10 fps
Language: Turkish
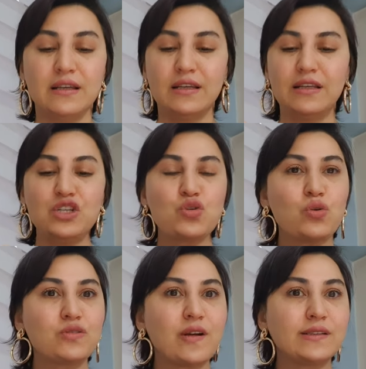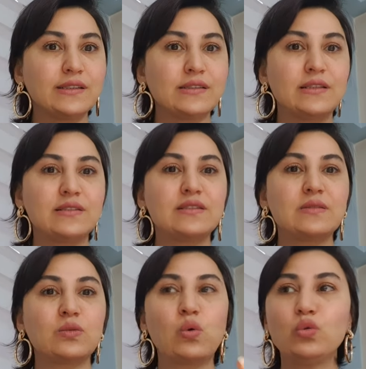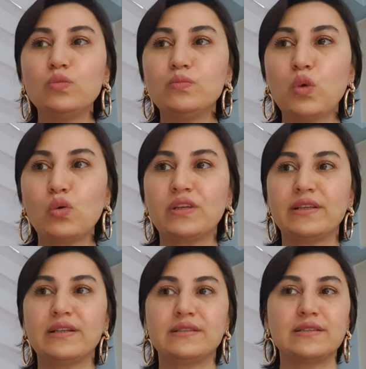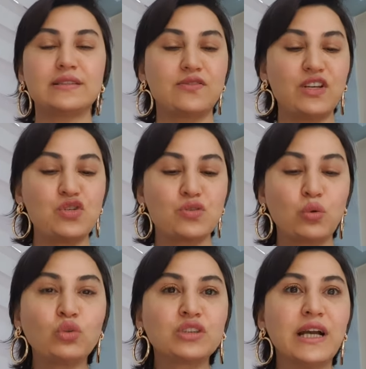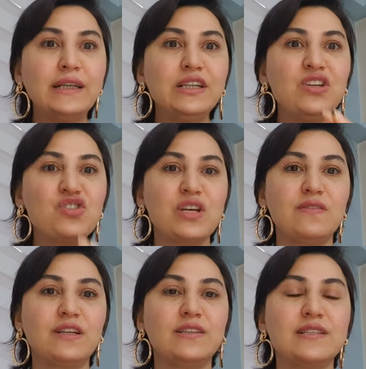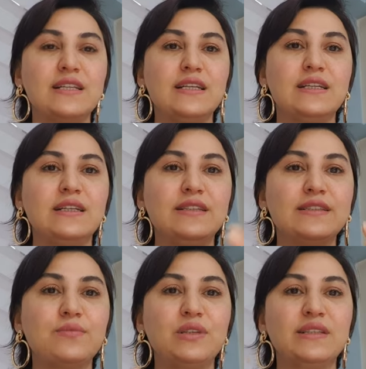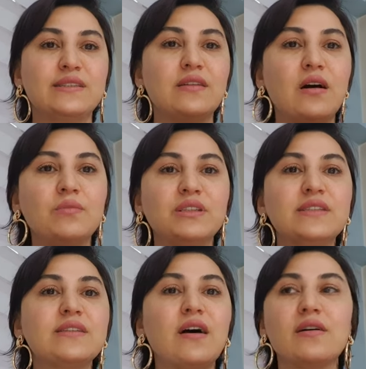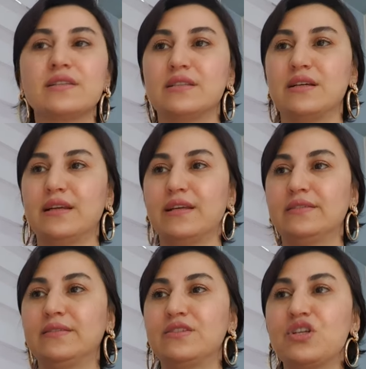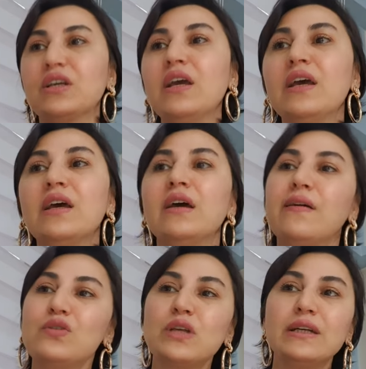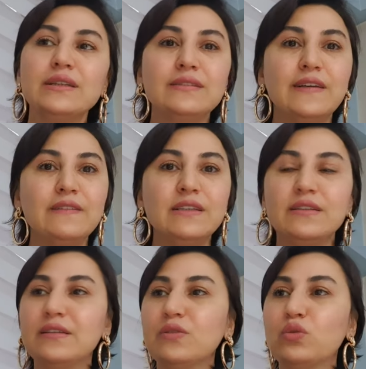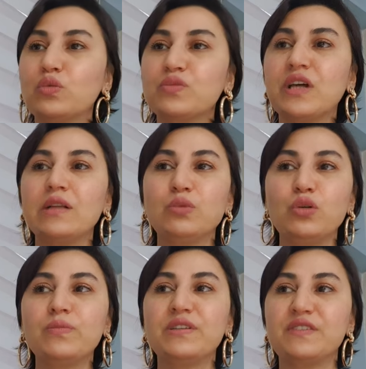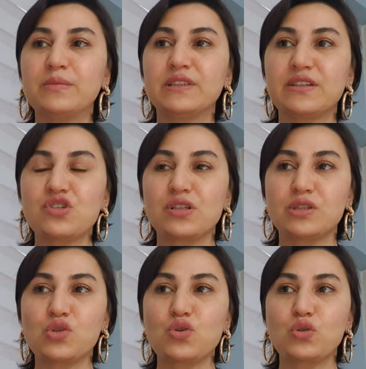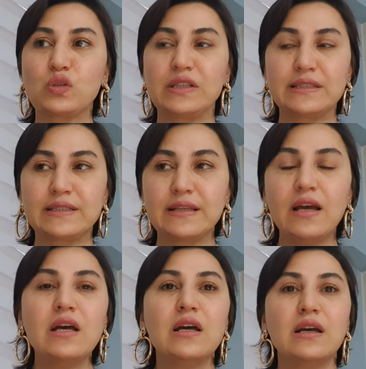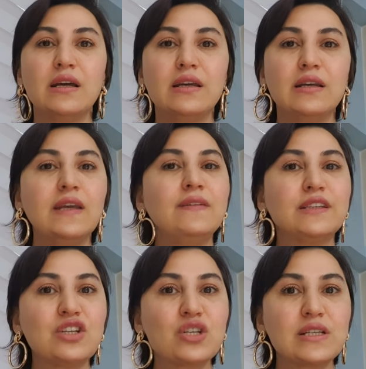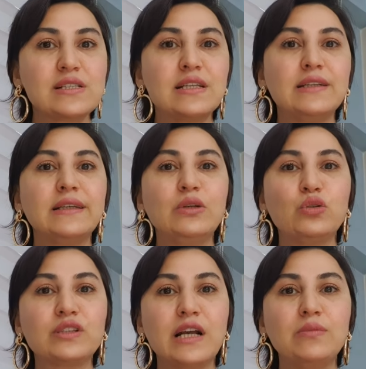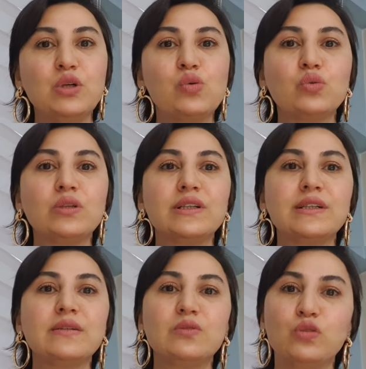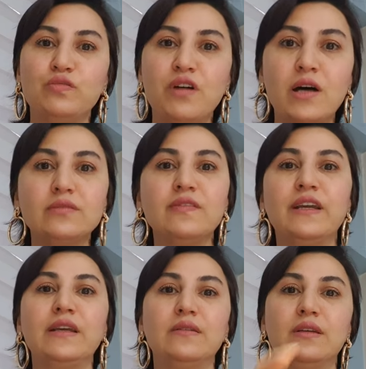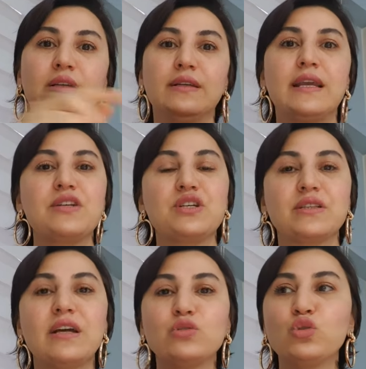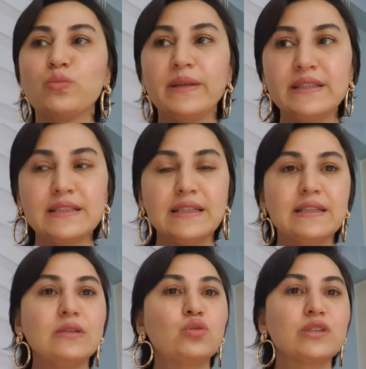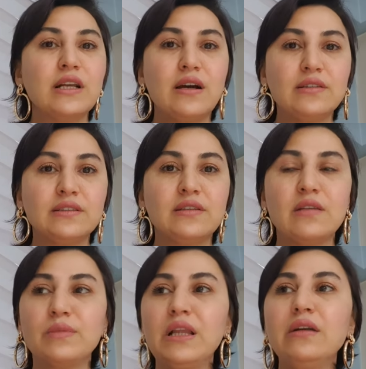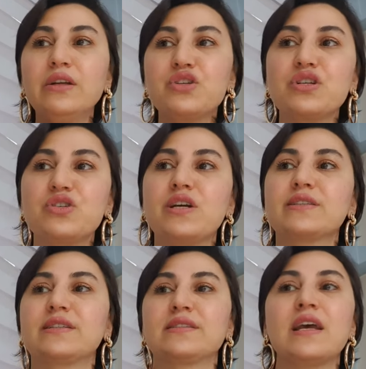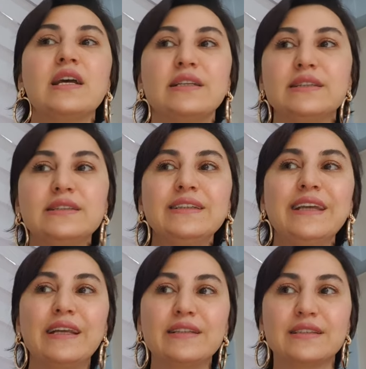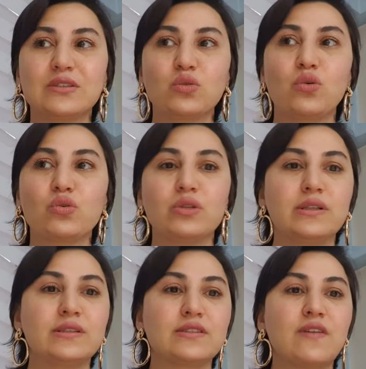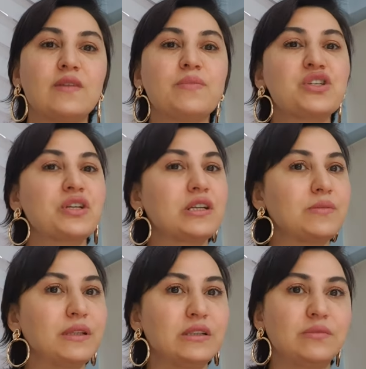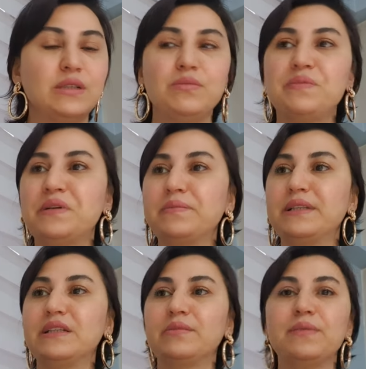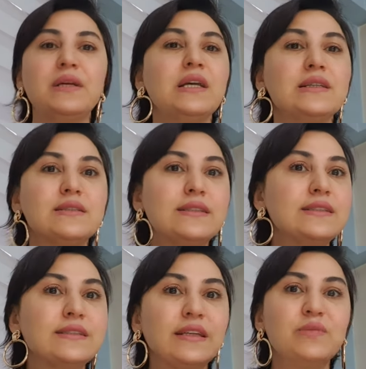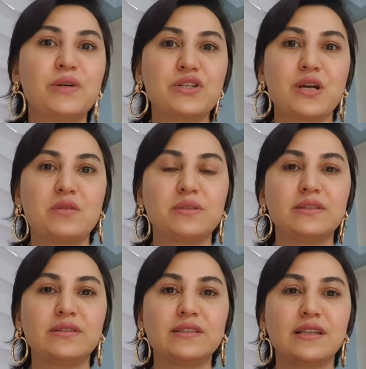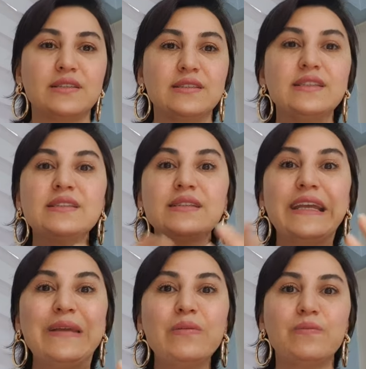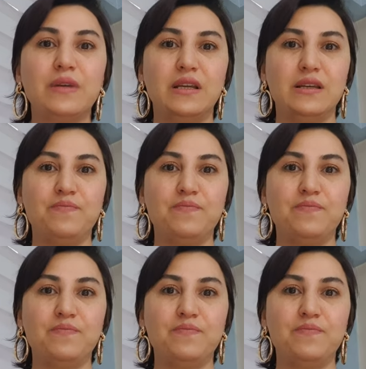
e, iş ortaklıklarınız, konum noktalarınız ve sosyal iş çevrenizle ilgili isminiz, namınız daha hızlı hareket edecek. Özellikle devlet ya da kurumsal büyük bir firmada çalışıyorsanız da e, evet işinizle ilgili yükselme konuları, ünvan ve e, gerçekten rütbenizle ilgili güzel aydınlanmalar yaşayacaksınız. Sizin gereksiz korkularınız var. Başarabilir miyim? yapabilir miyim? Siz neyi başarmadınız ki? Siz neyi e,